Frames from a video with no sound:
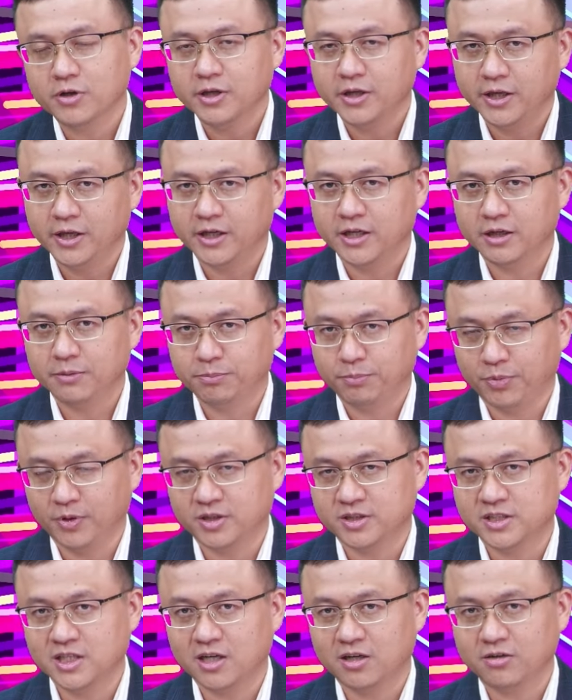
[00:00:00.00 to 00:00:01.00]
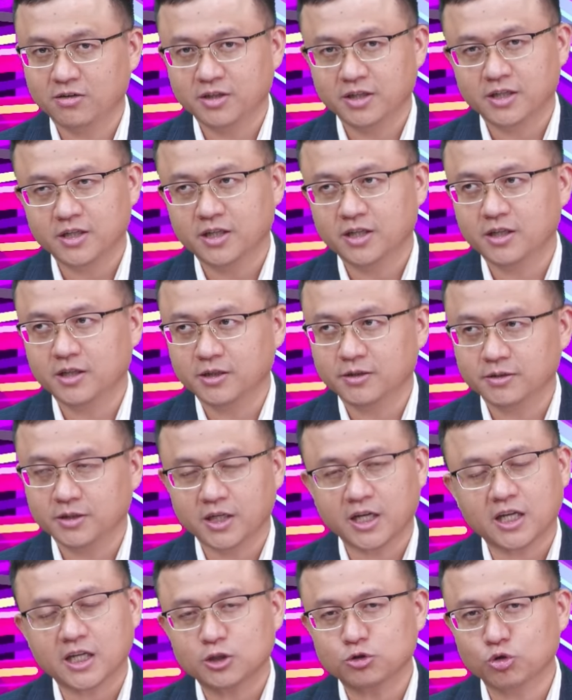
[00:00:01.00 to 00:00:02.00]
一个比较一个，应
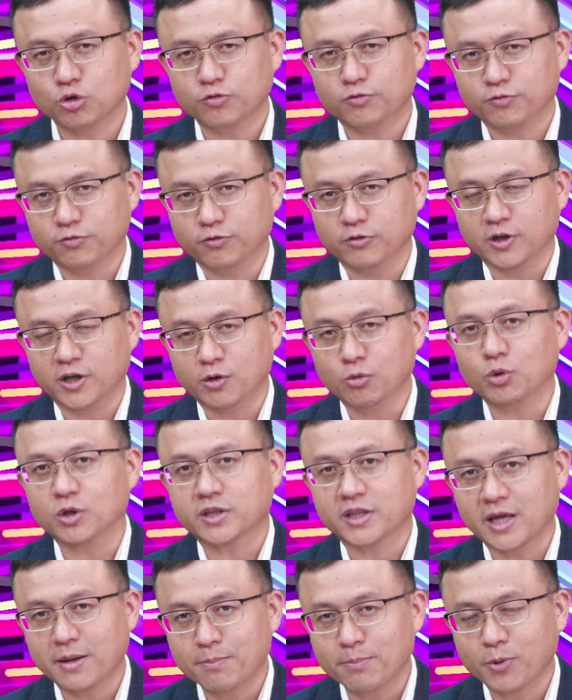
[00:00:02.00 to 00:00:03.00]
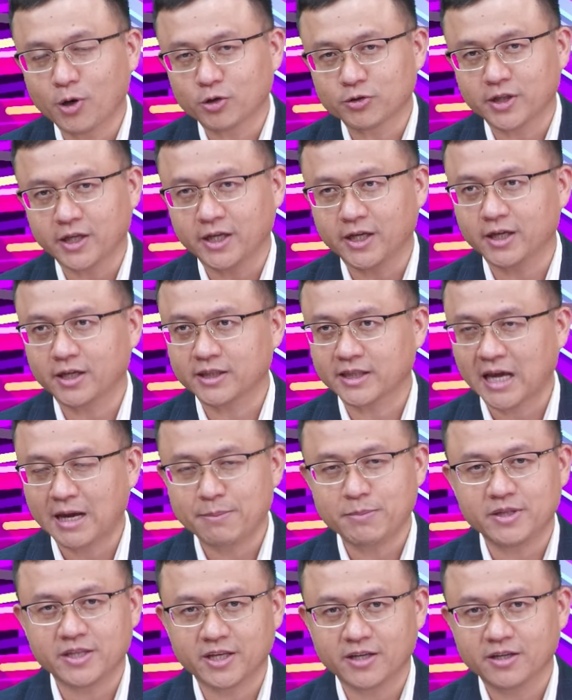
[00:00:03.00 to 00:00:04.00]
该是说符合我 tempo 的一个
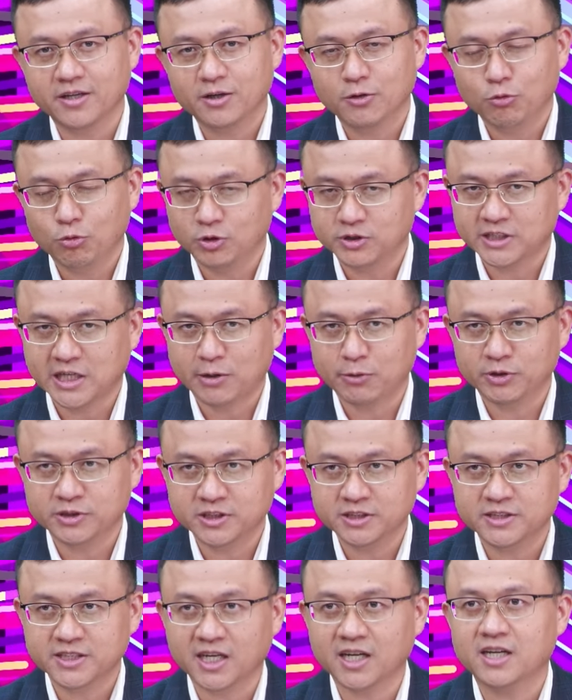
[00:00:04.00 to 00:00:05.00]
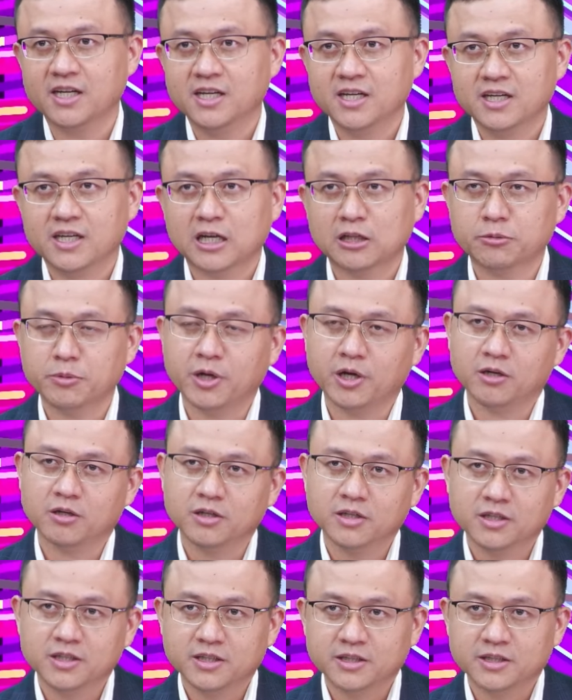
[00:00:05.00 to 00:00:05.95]
timing 点，我才会进场。那到没有？